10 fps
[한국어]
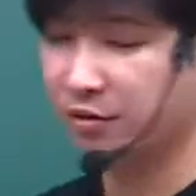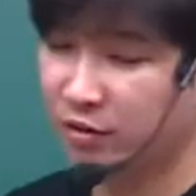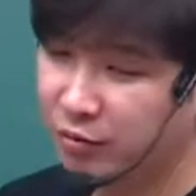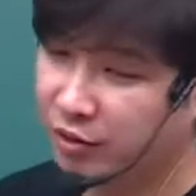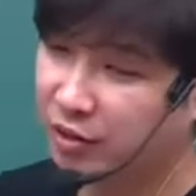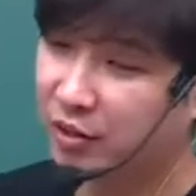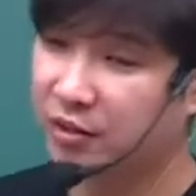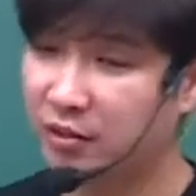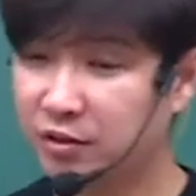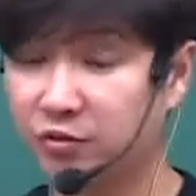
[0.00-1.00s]
여러분들
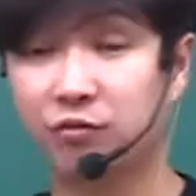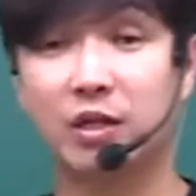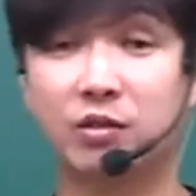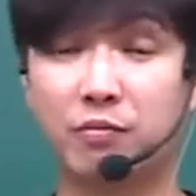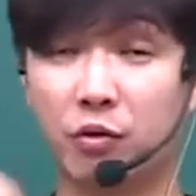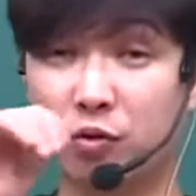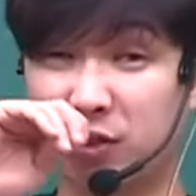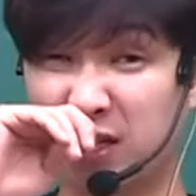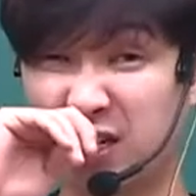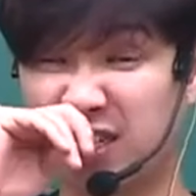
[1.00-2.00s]
이제 수능 완성
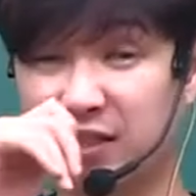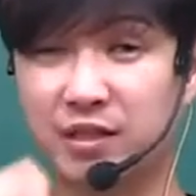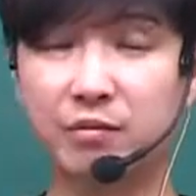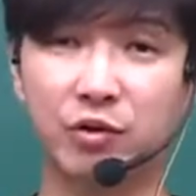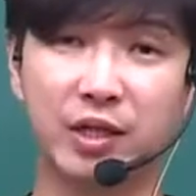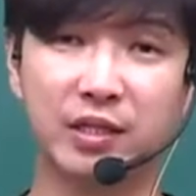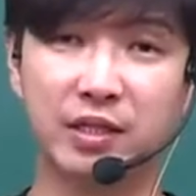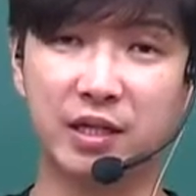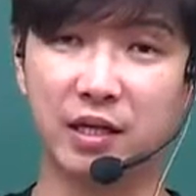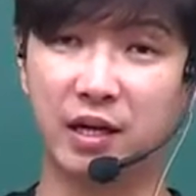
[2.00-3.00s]
본교재가 있는지
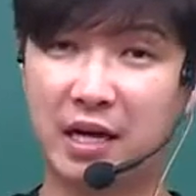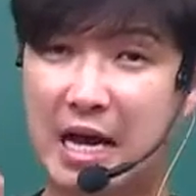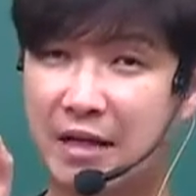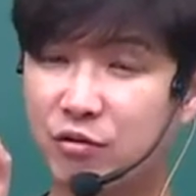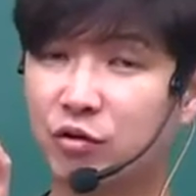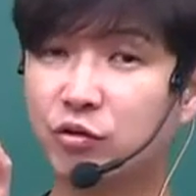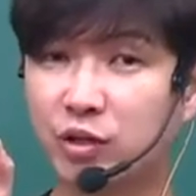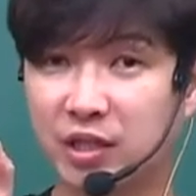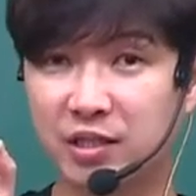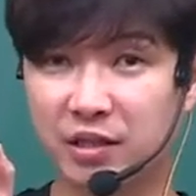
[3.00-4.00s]
모르겠는데 한 권으로
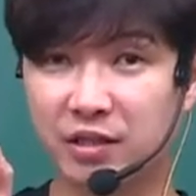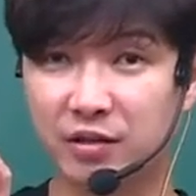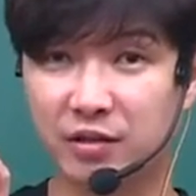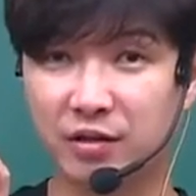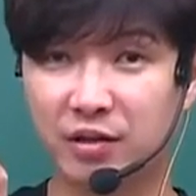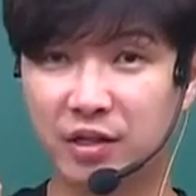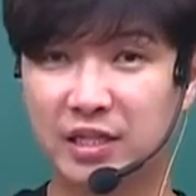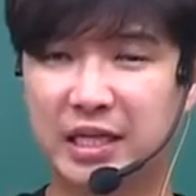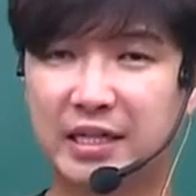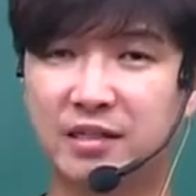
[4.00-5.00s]
돼 있잖아요.
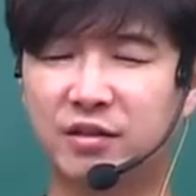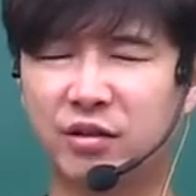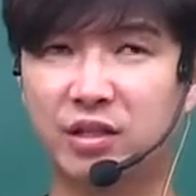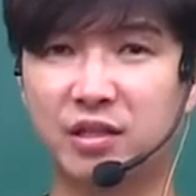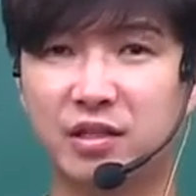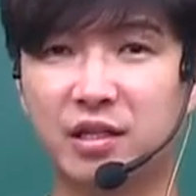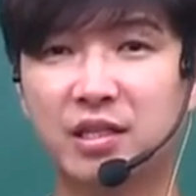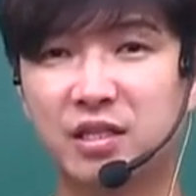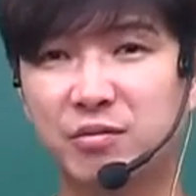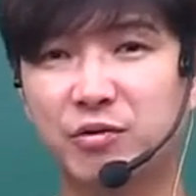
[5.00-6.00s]
그 안에 들어있는
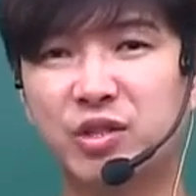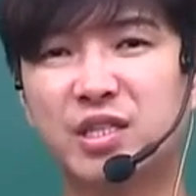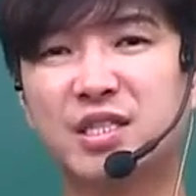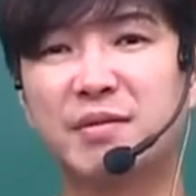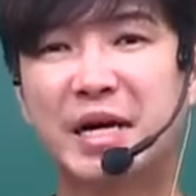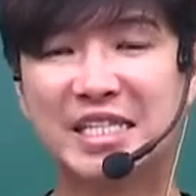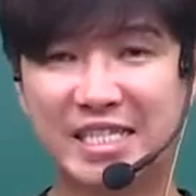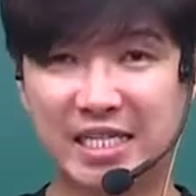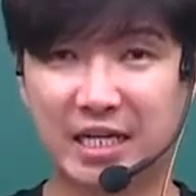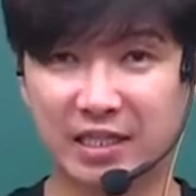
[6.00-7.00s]
지문들이 그렇게
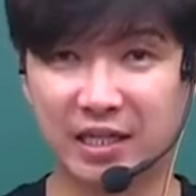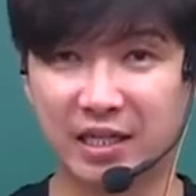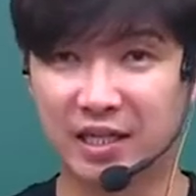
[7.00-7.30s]
많지가 않아.